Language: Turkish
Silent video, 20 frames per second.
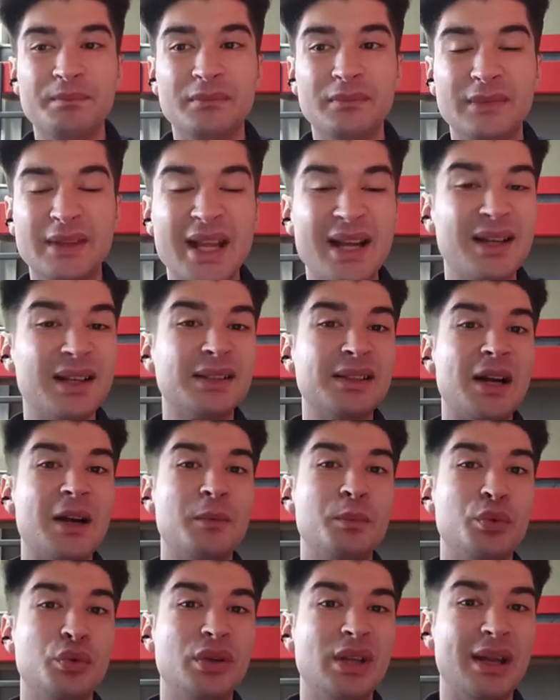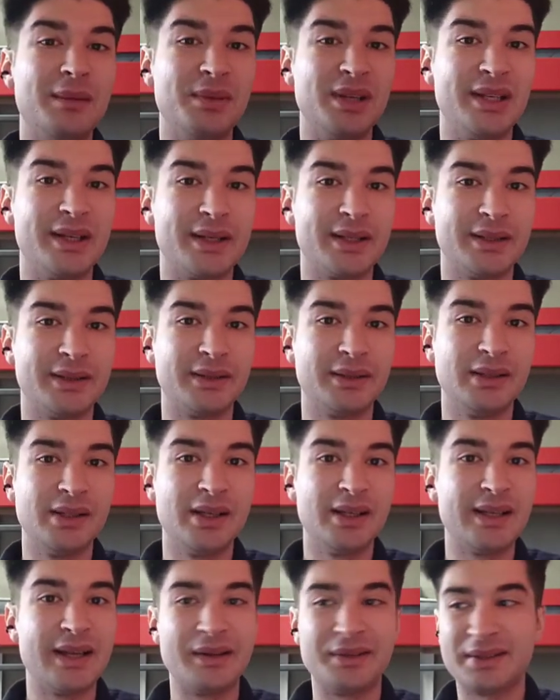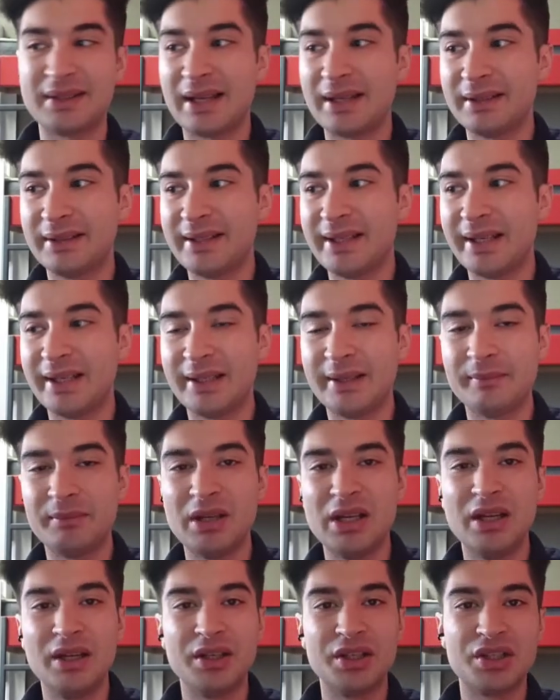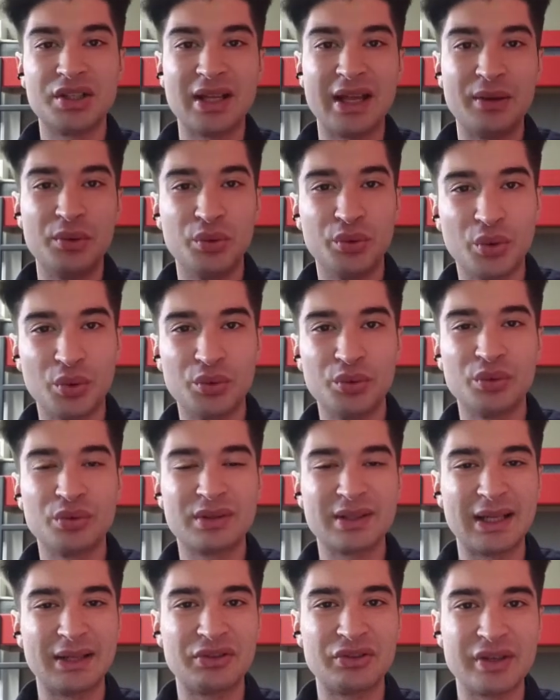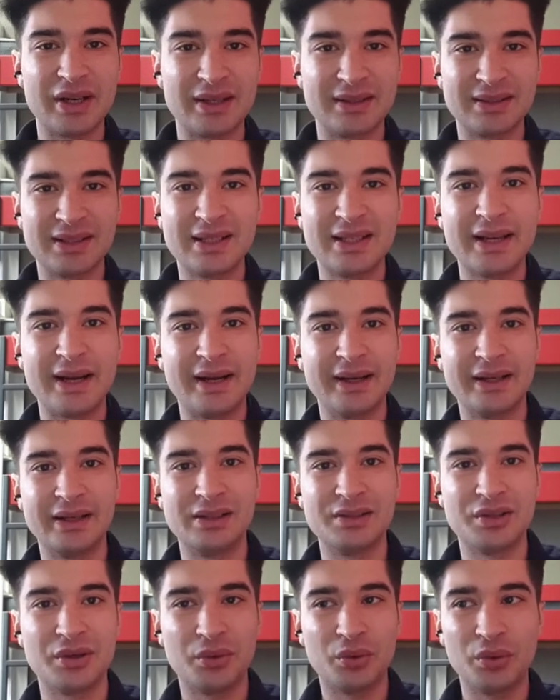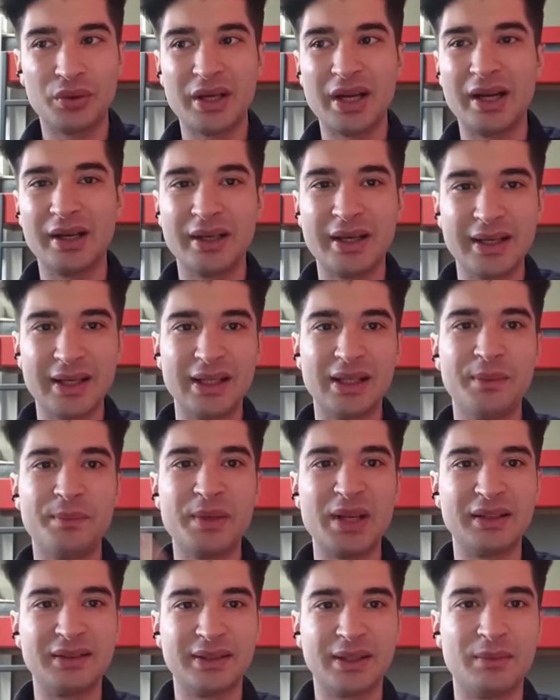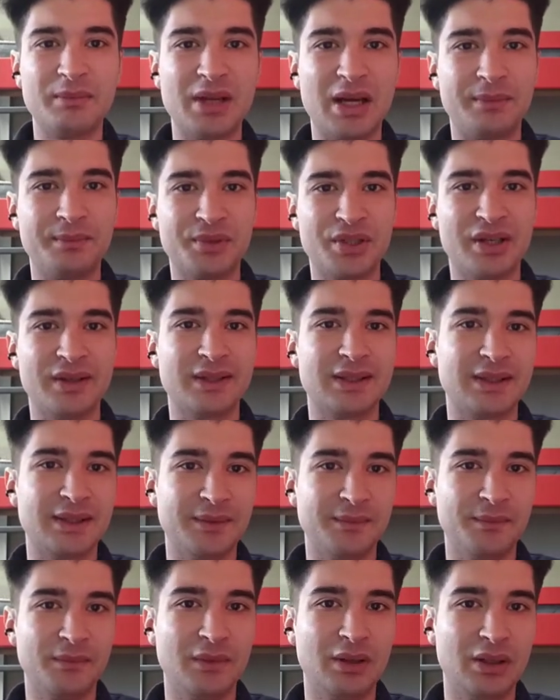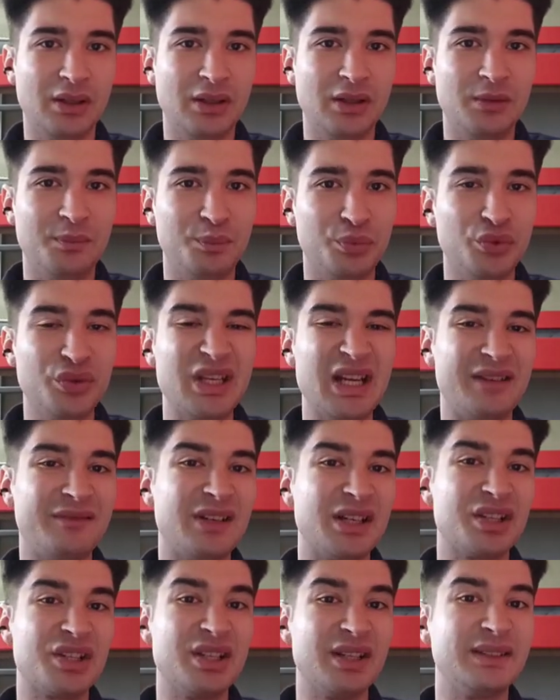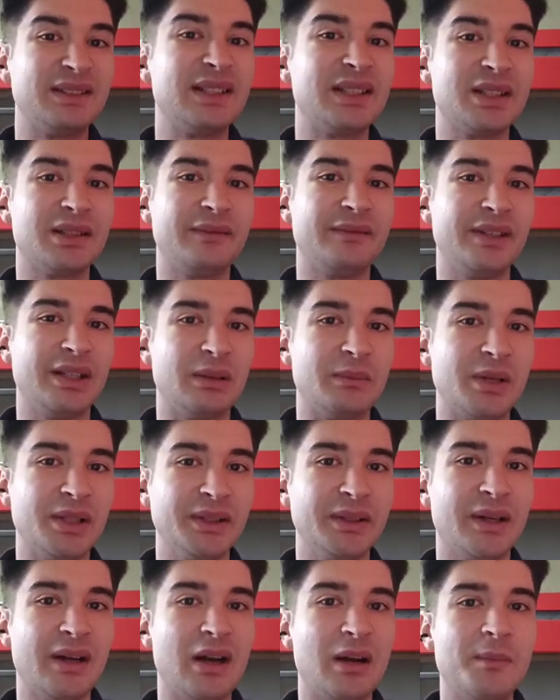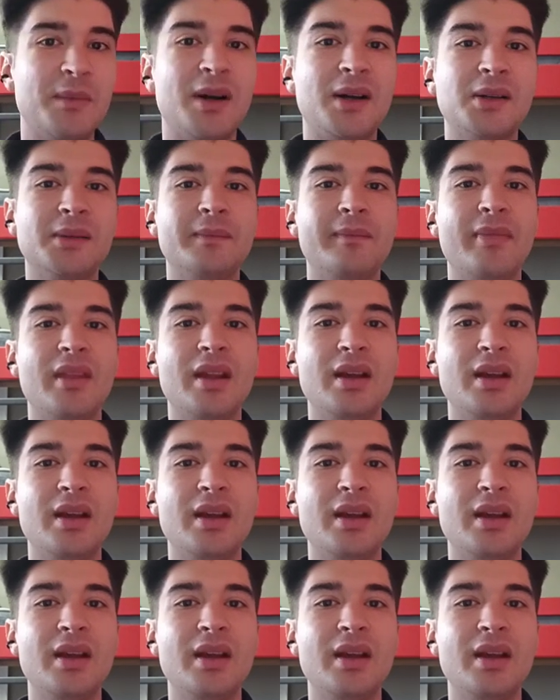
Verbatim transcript: ne kadar büyüyebilir? Yani sen diyelim işte ürününü satacaksın kar gelecek. O karla gidip yatırım yapacaksın. Bu yavaşlatır firmaları ama